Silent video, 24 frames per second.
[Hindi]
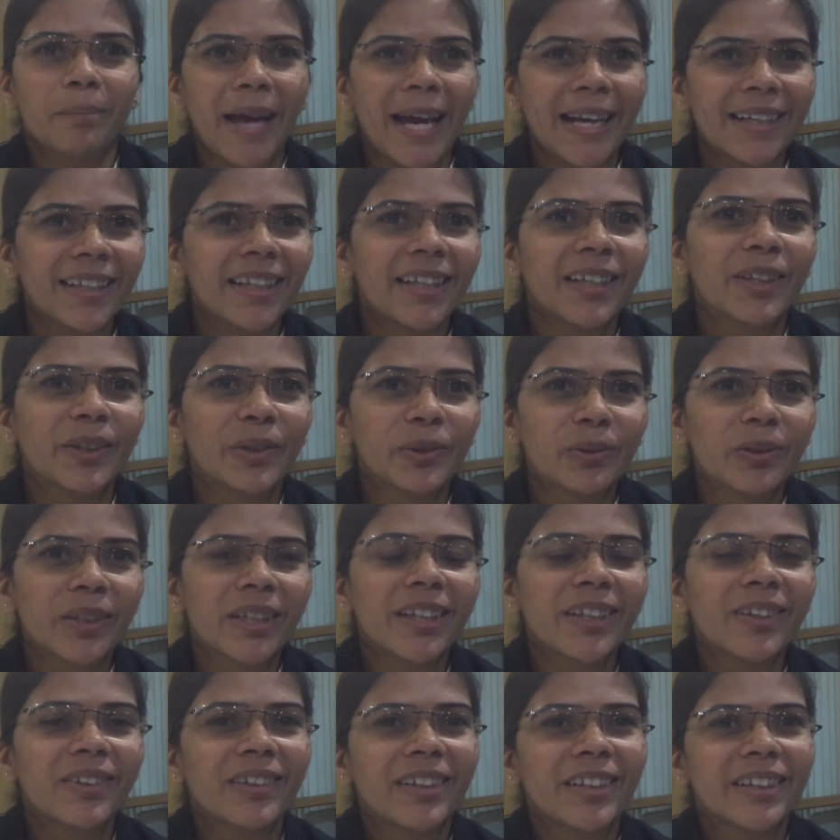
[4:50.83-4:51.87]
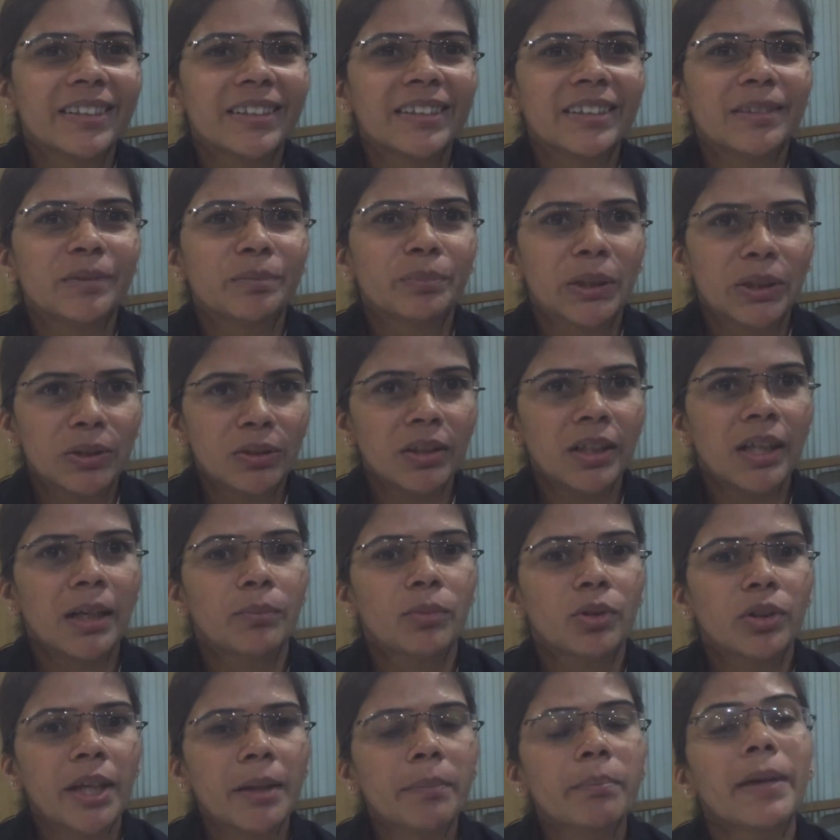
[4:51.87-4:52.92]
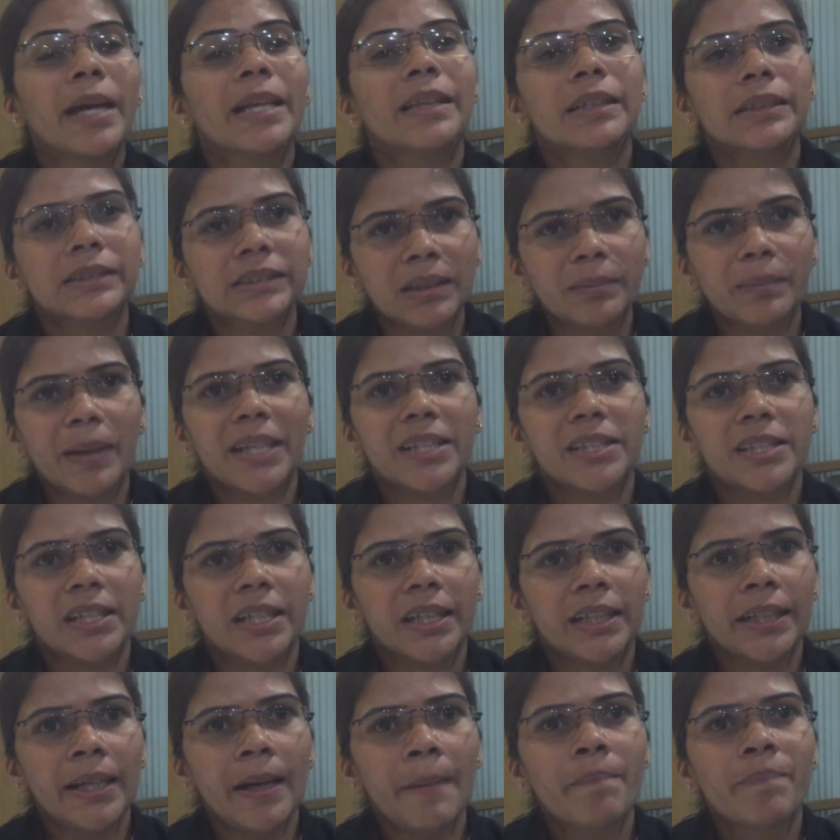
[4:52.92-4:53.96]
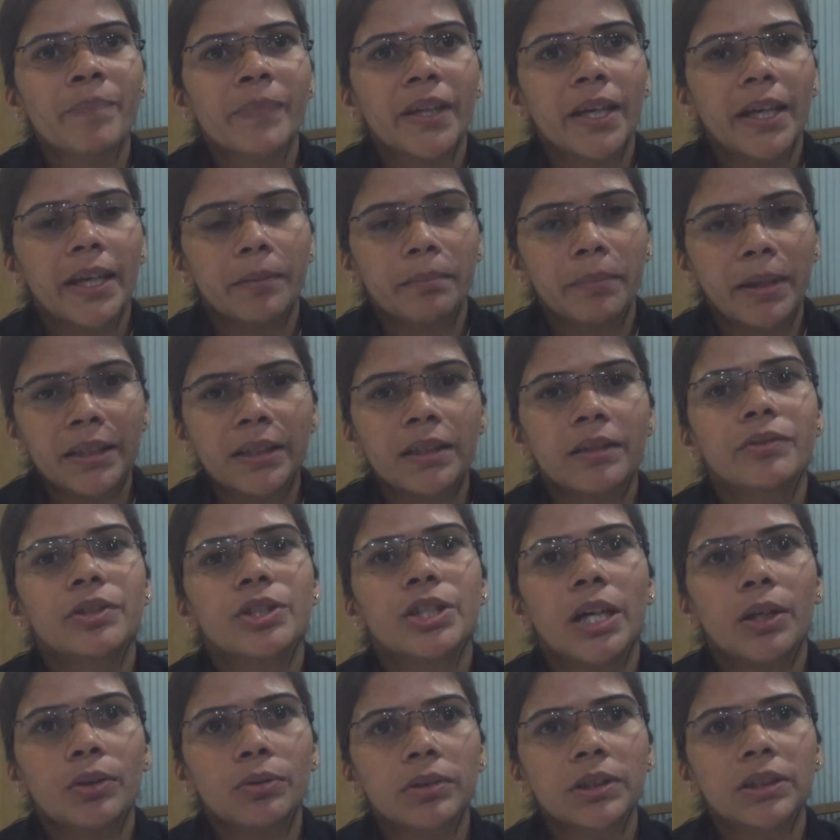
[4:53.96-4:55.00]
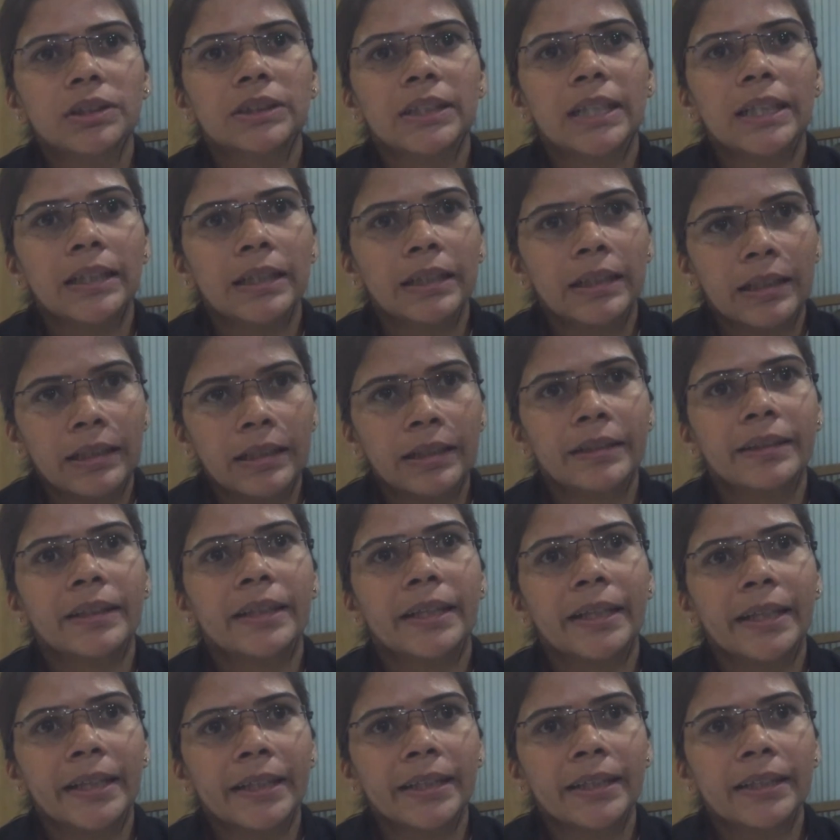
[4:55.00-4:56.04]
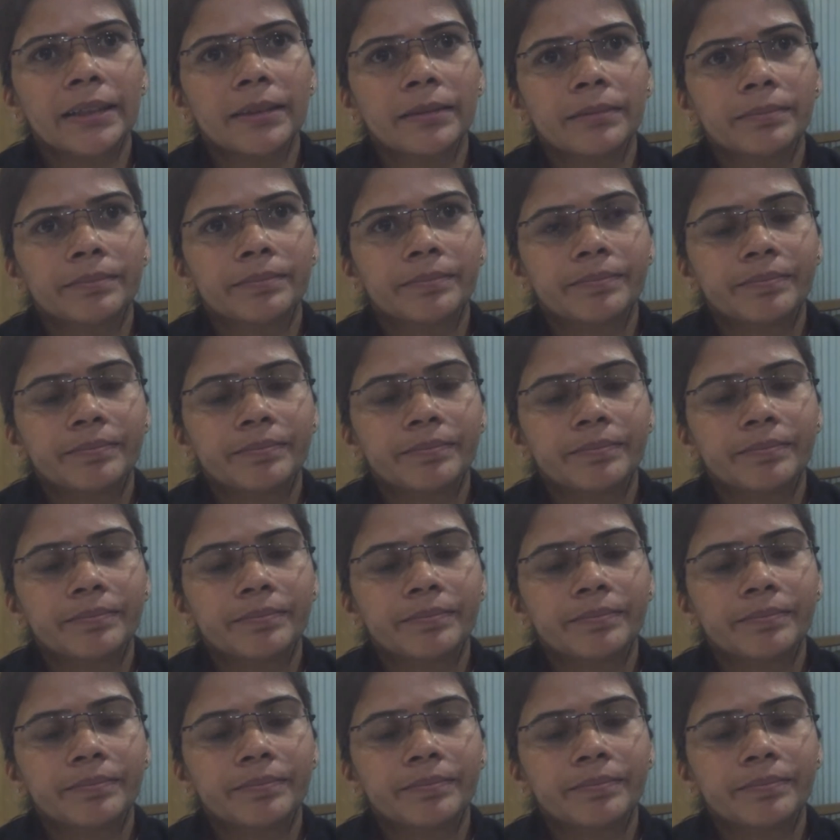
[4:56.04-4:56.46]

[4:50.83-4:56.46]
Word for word: बैक नहीं करूँगी और बिल्कुल हम लोग एक बेहतर समाज के लिए एक बेहतर विचारों के साथ लड़ते रहेंगे